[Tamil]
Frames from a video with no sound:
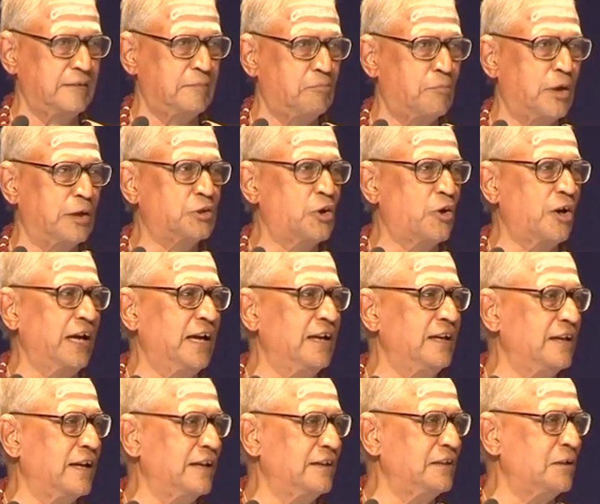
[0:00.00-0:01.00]

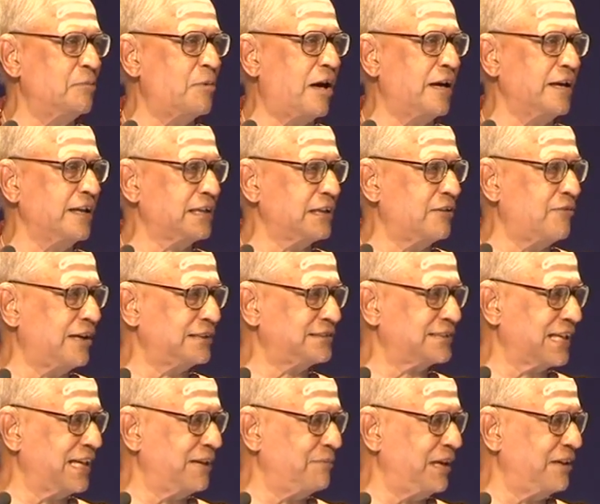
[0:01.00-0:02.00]
மதுரையிலிருந்து மாணிக்க
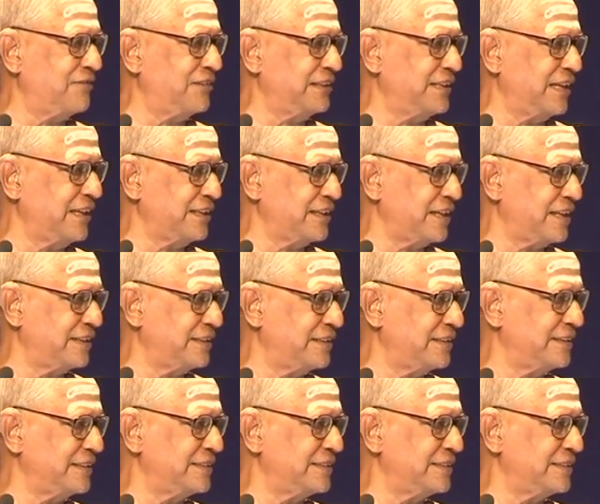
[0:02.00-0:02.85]
வாசகமே வந்திருக்கிறது